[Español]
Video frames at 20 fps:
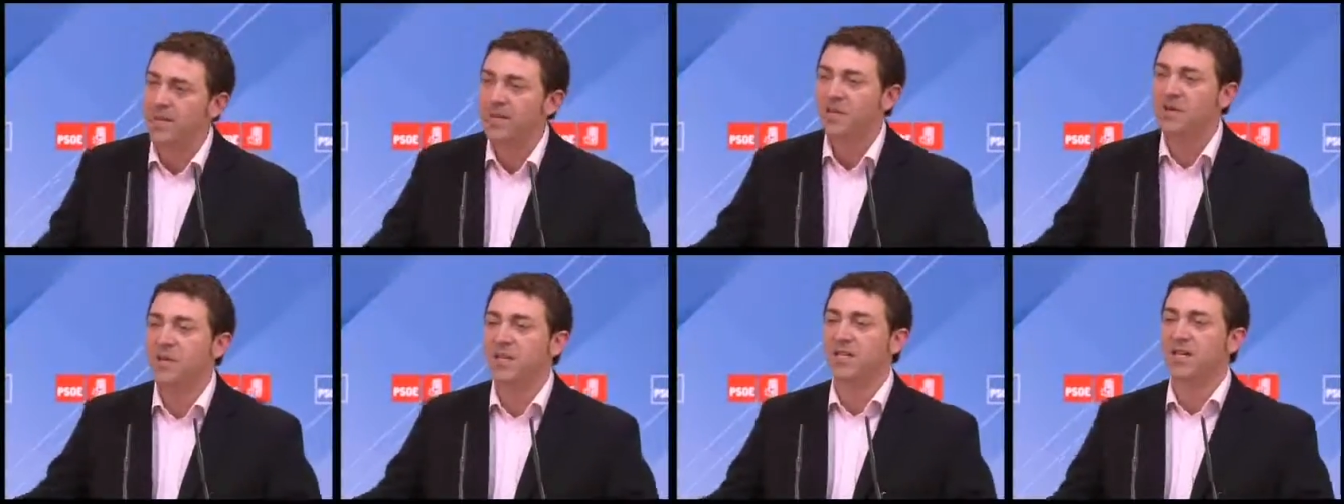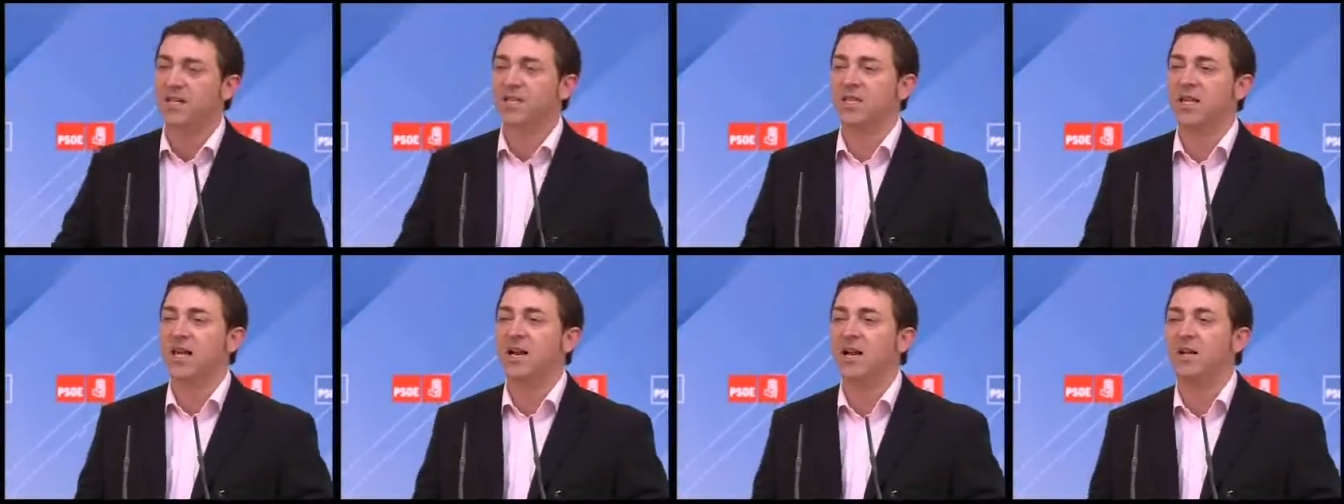personas que
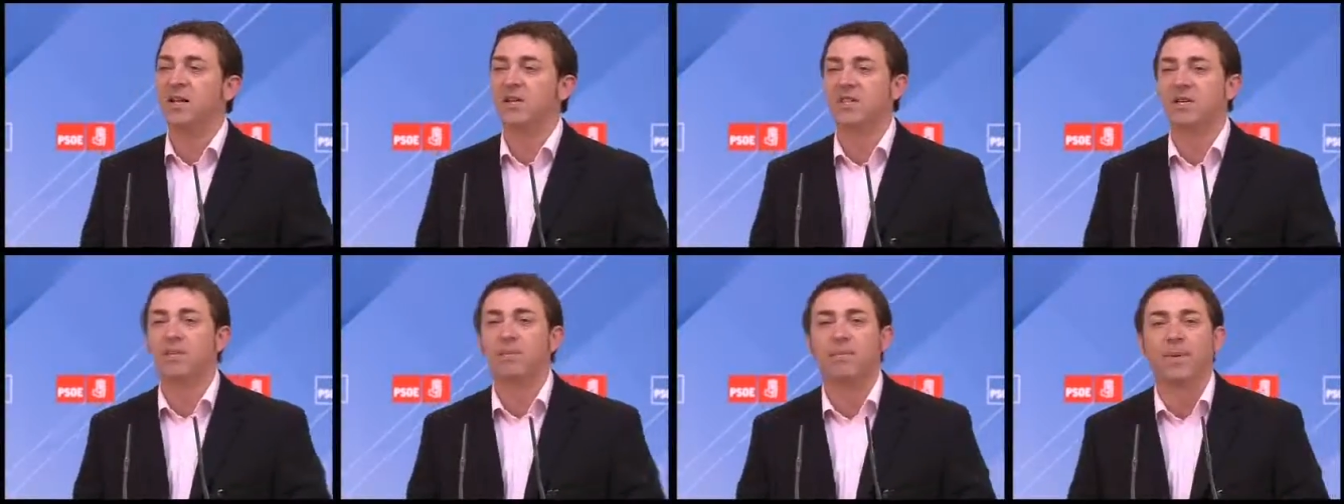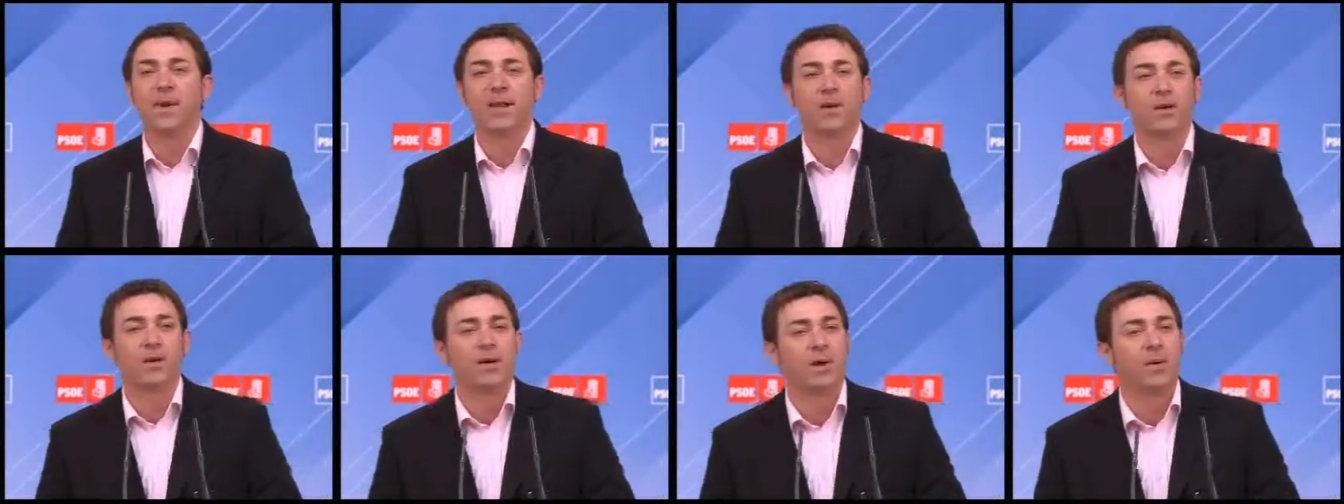están en el
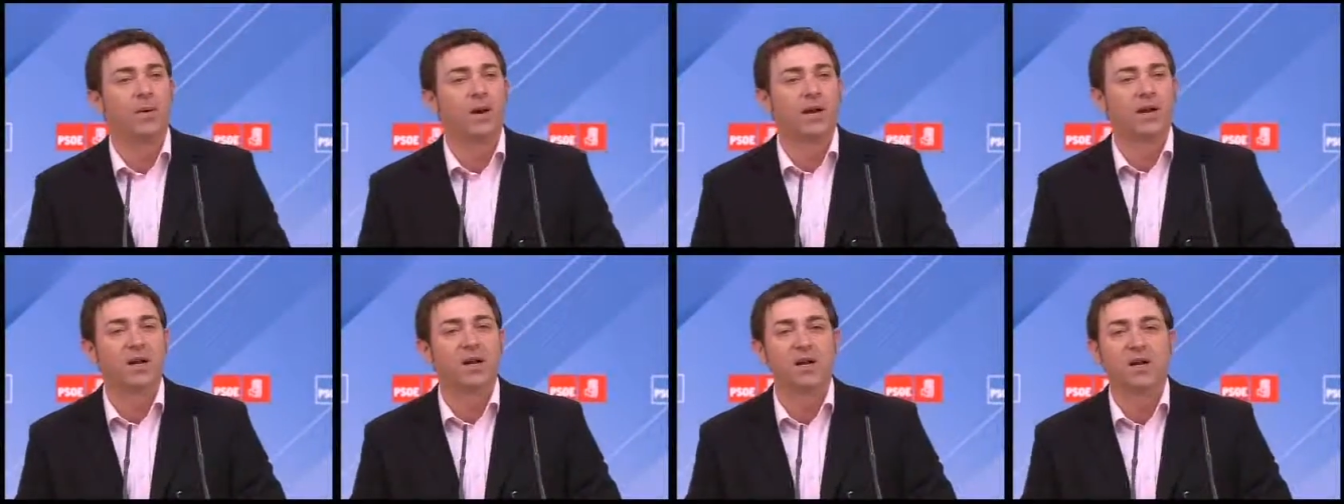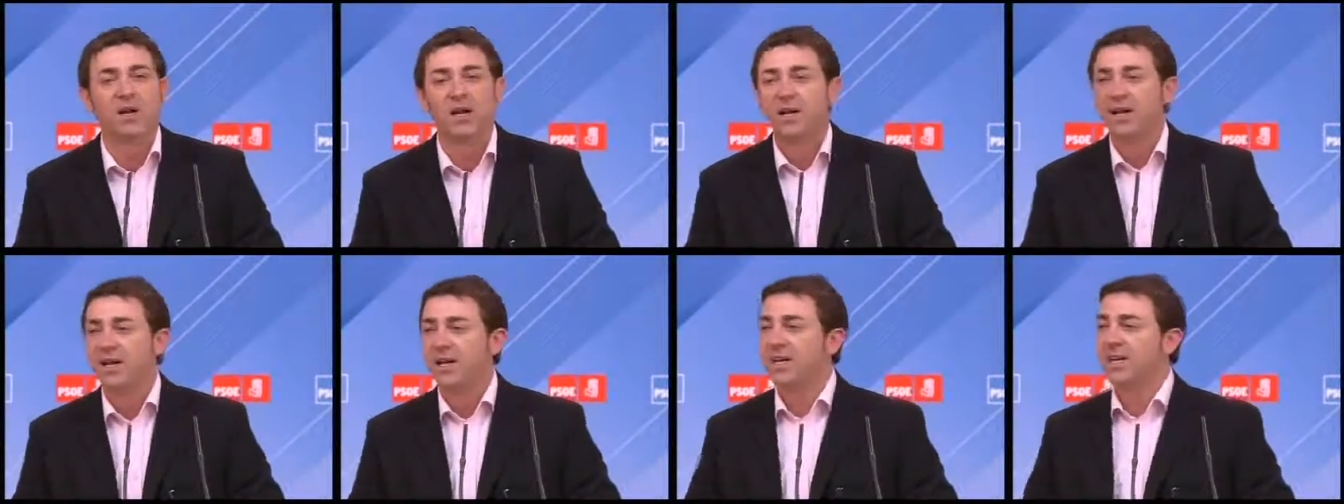desempleo en
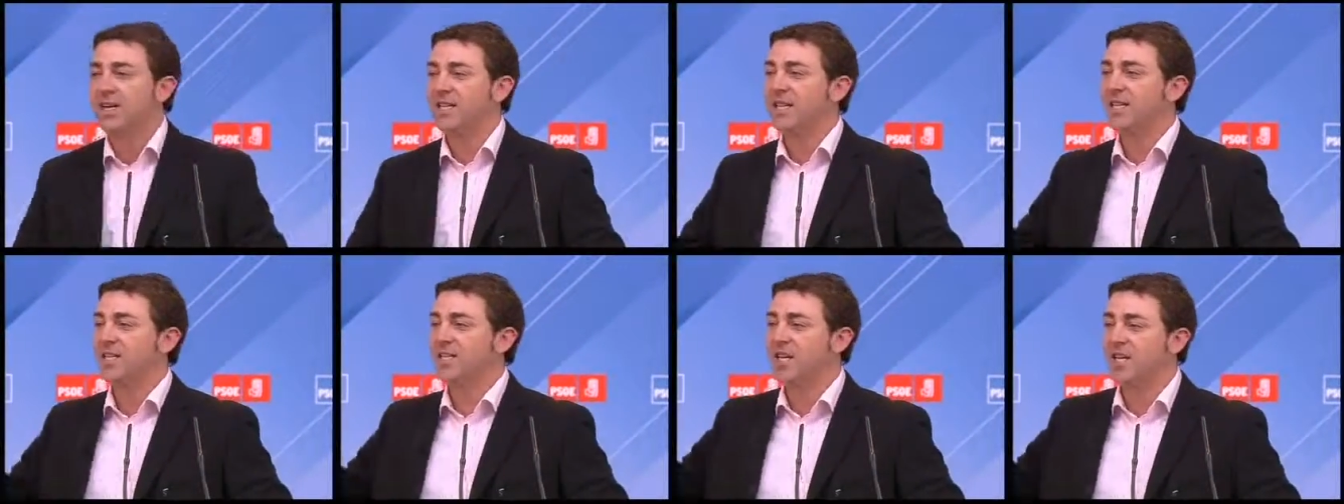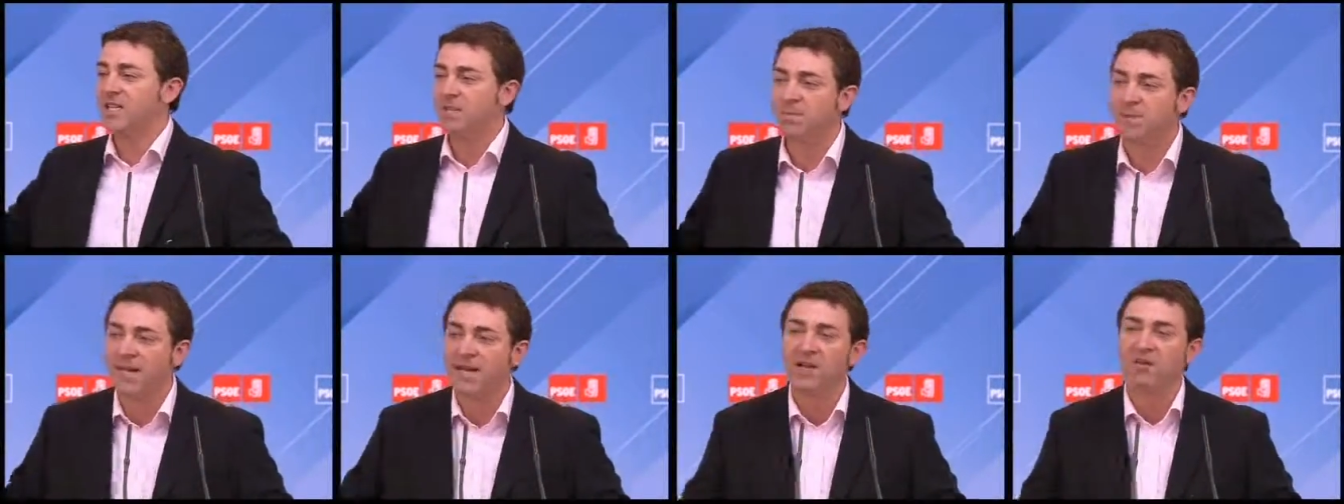Navarra y esas
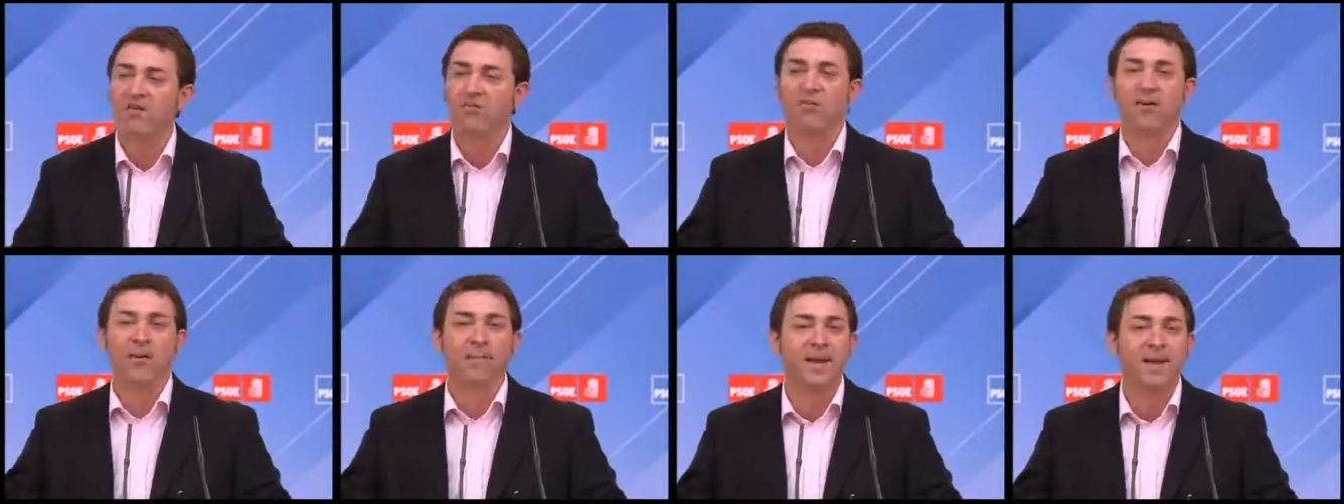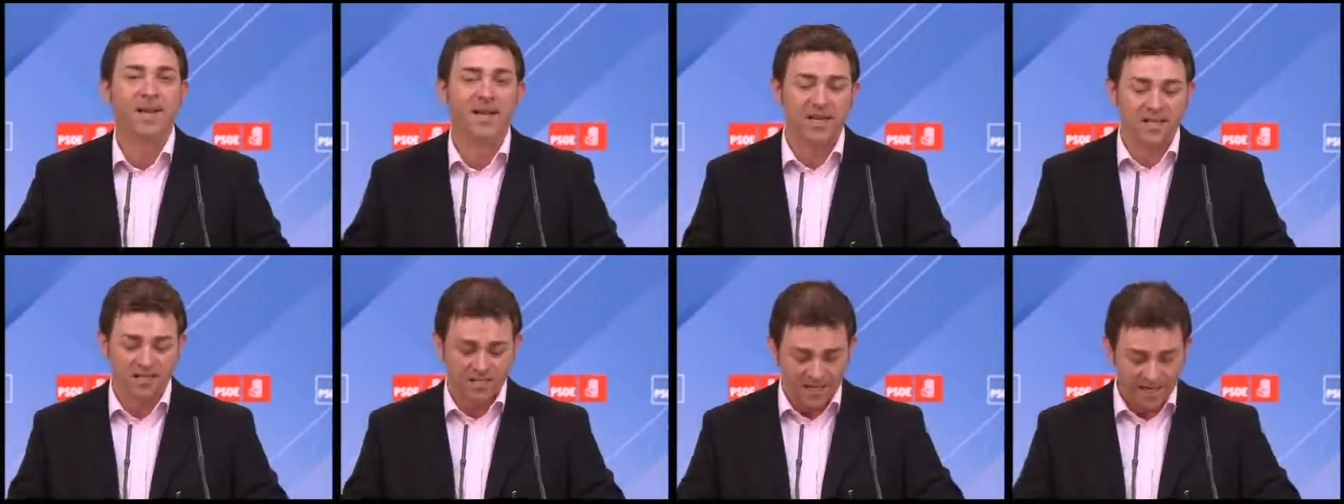3.000
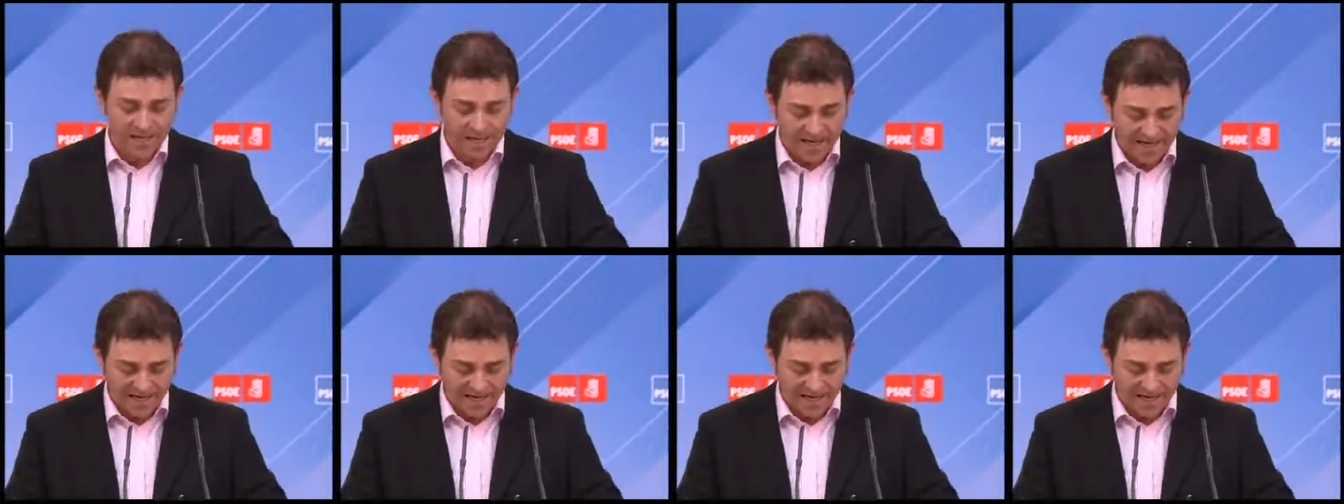familias